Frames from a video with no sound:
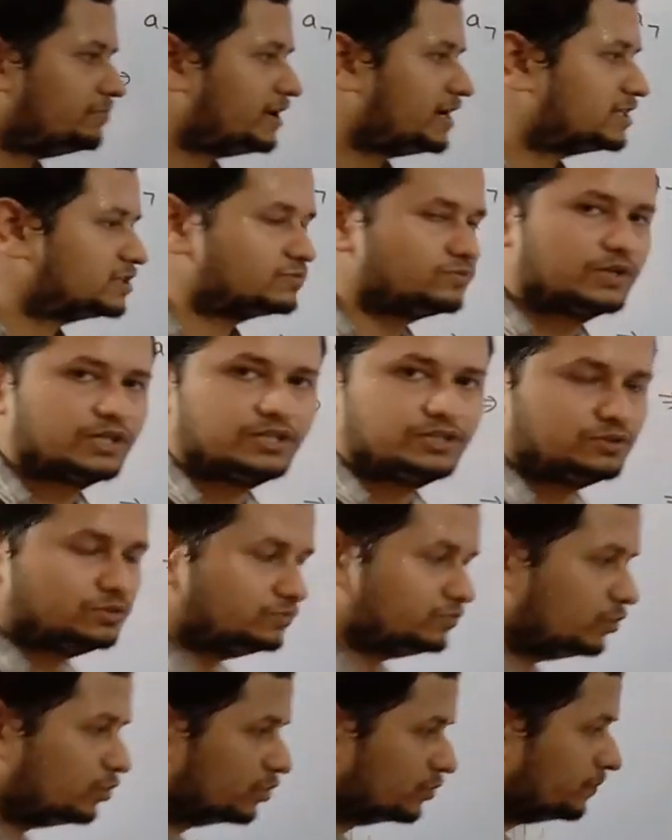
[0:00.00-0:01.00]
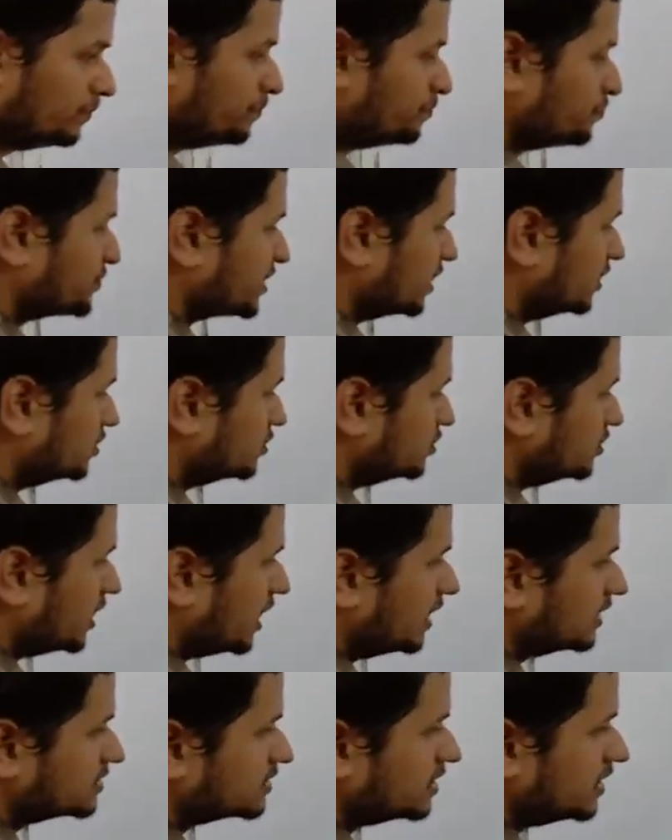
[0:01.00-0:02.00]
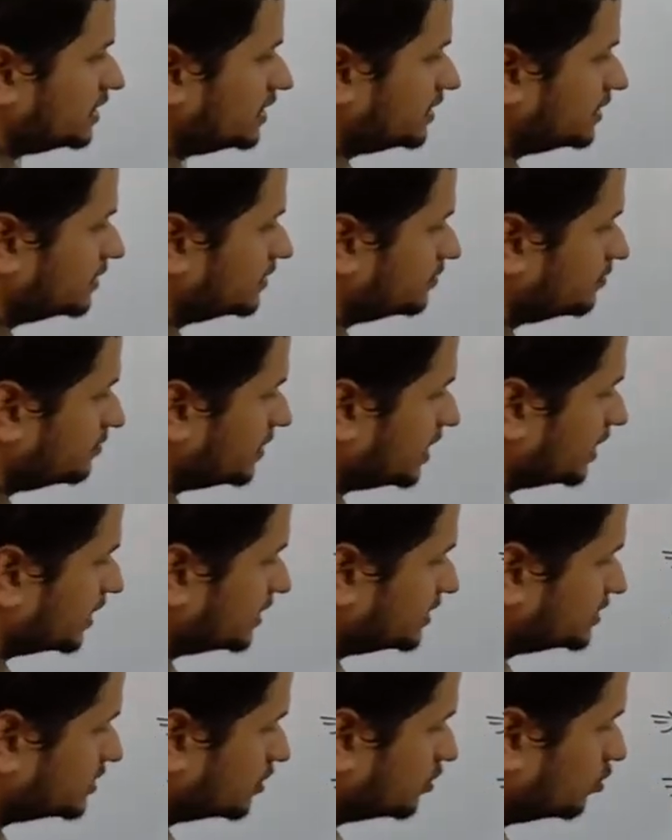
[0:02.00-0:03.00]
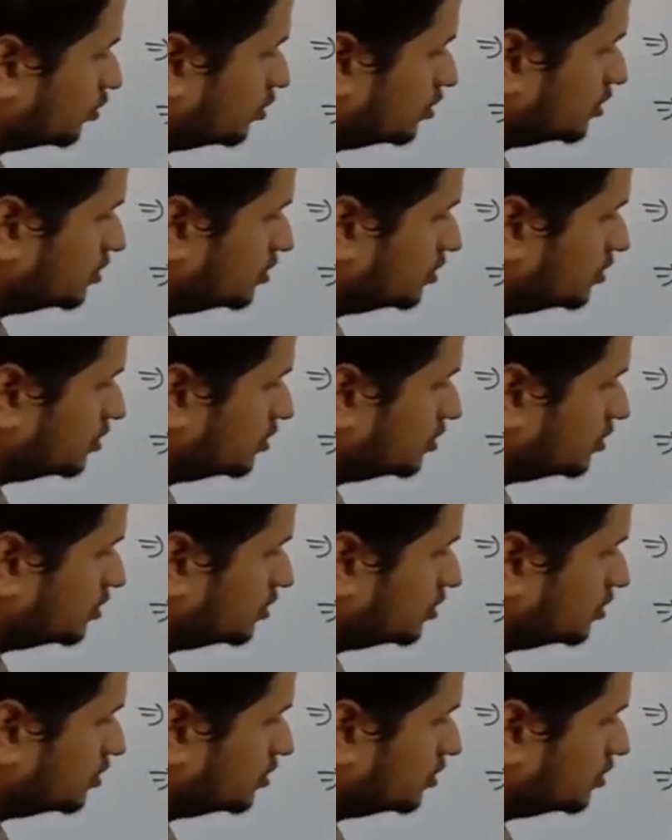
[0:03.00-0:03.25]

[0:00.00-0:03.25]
माइनस वन इंटू फोर तो यहाँ से मैं अगर इसे खोल